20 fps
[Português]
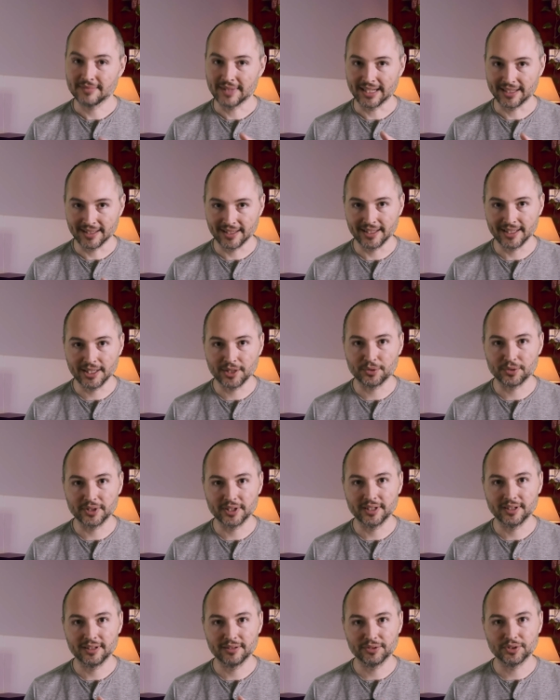aquele
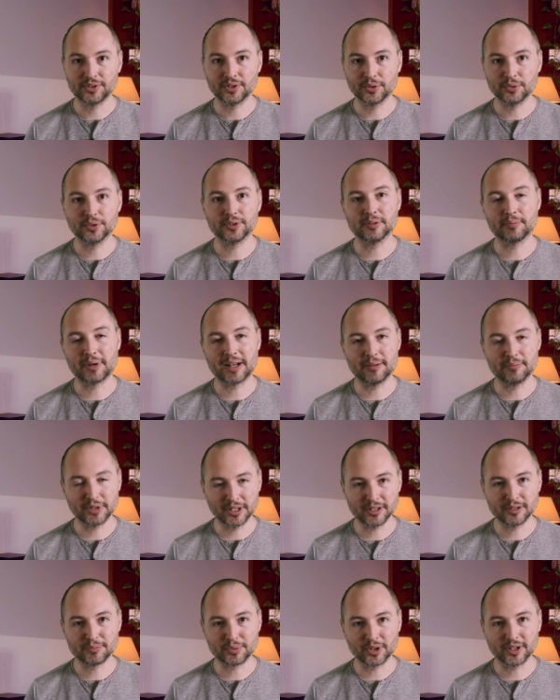ícone que você usa para
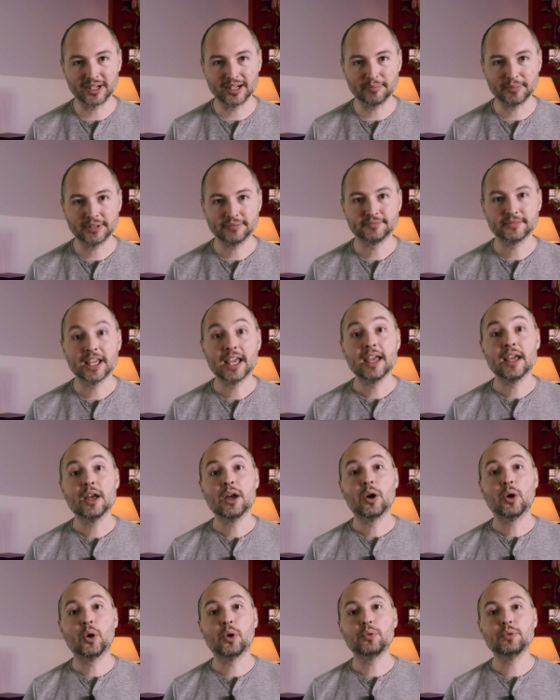abrir o programa,
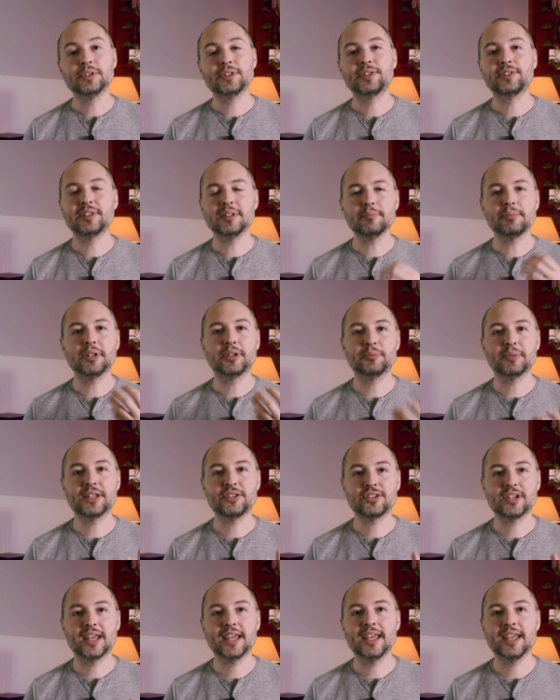ou simplesmente